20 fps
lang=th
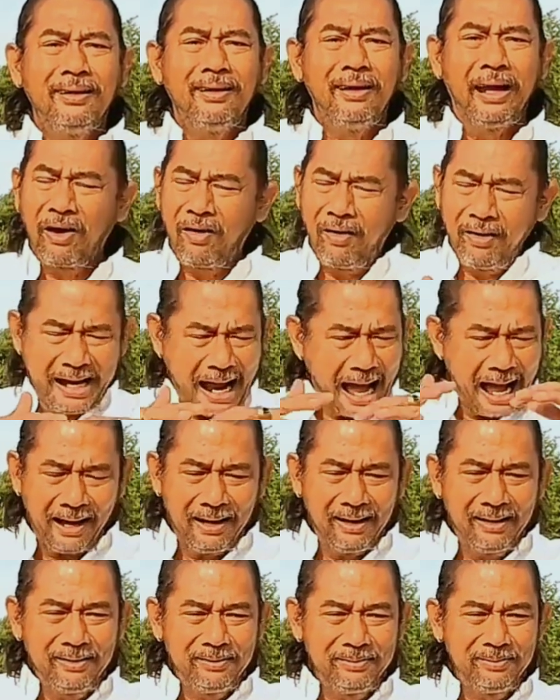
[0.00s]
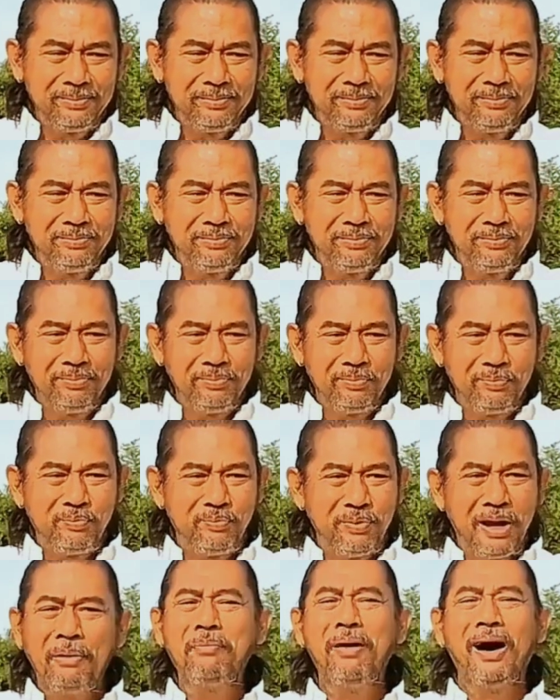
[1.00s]
แล้วก็ดัง
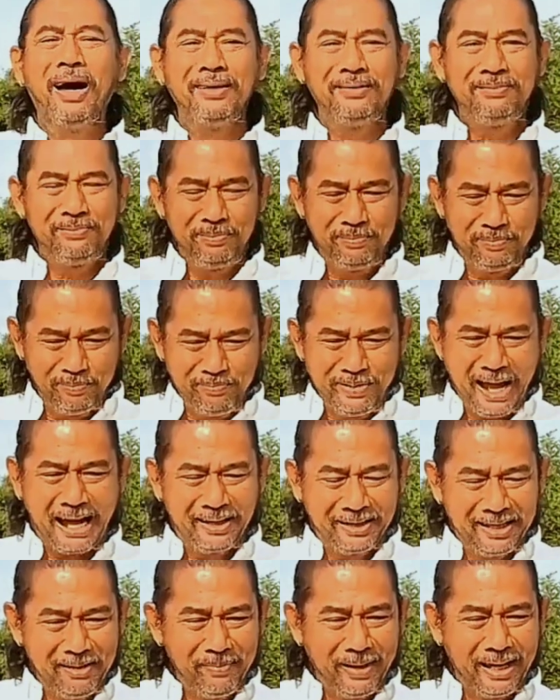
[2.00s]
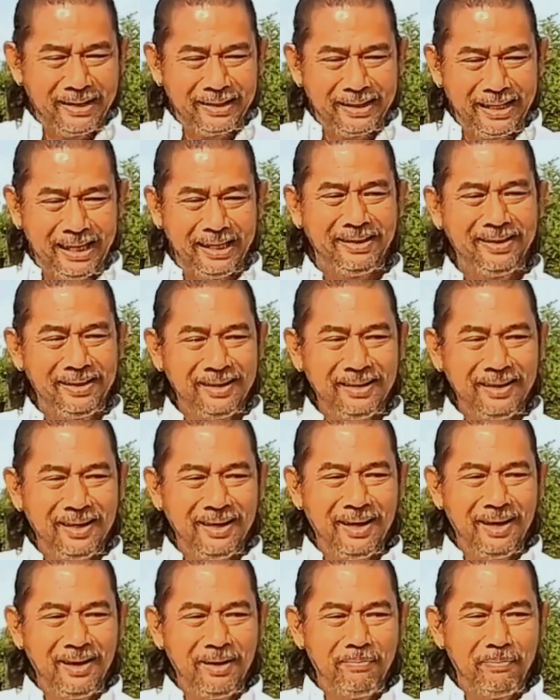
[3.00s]
ระเบิด อย่างที่มันคิด
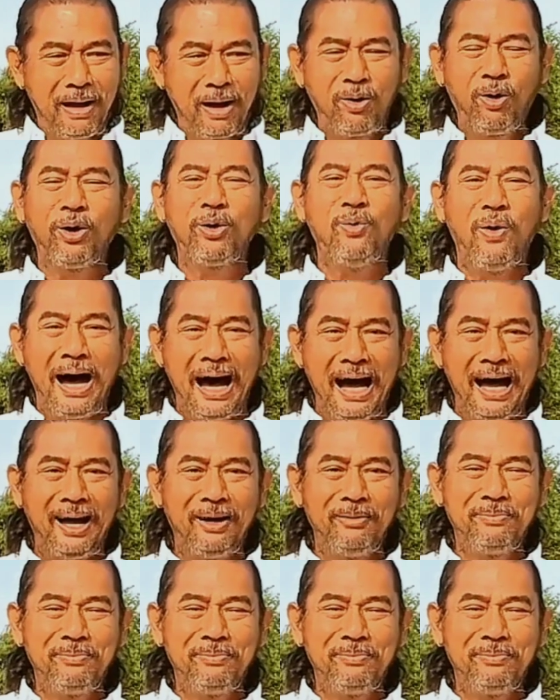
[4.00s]
ปรากฏว่า